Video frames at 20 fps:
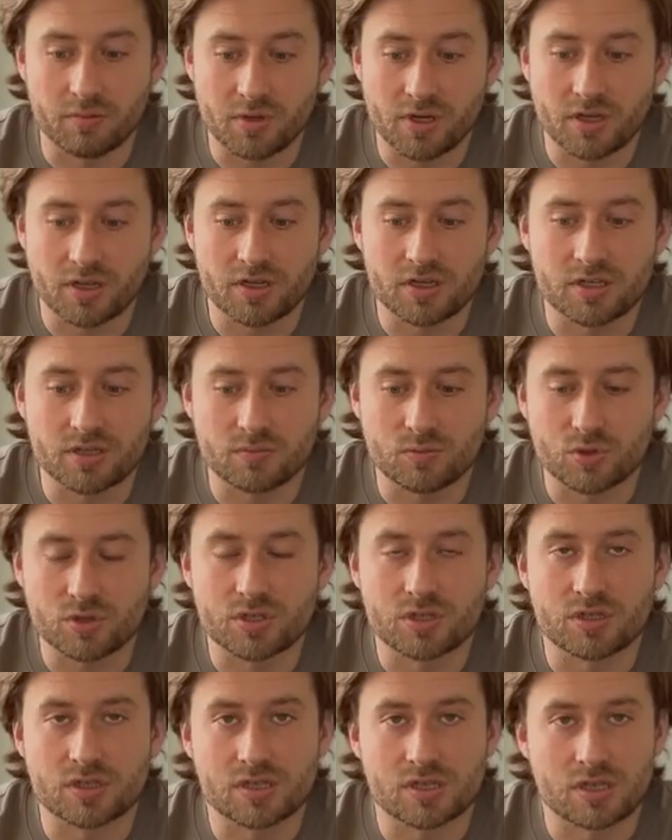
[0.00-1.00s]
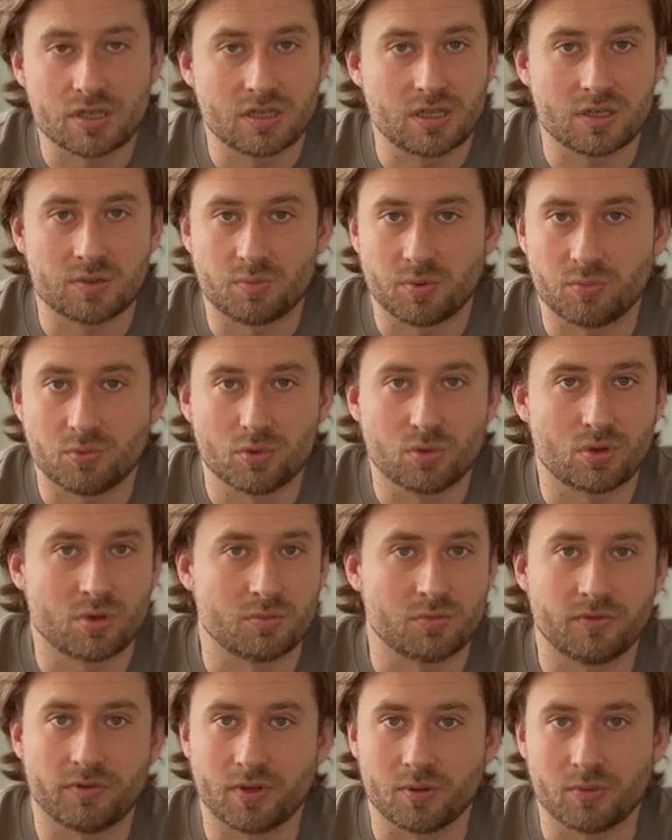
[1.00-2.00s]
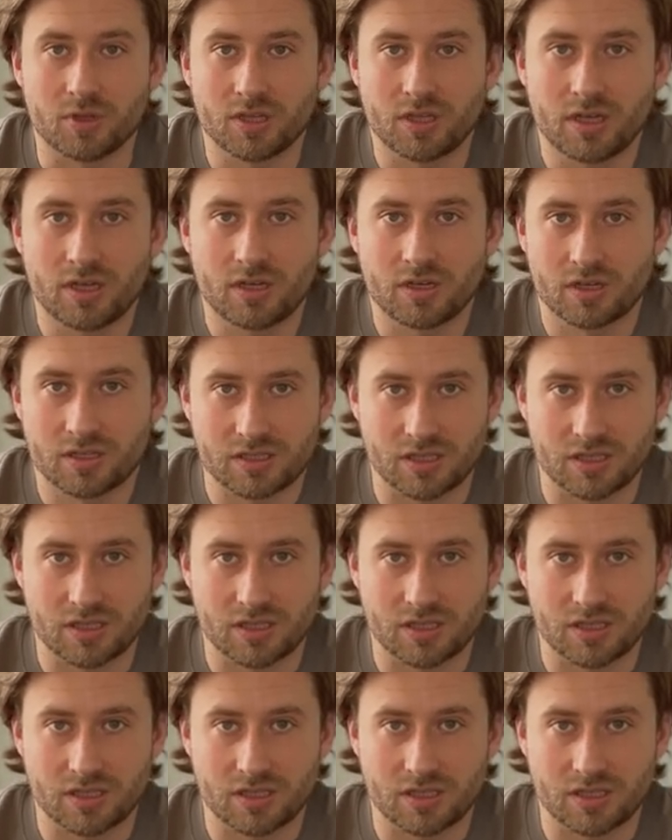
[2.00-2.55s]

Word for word: Вы меня, конечно, можете закидать помидорами в комментариях.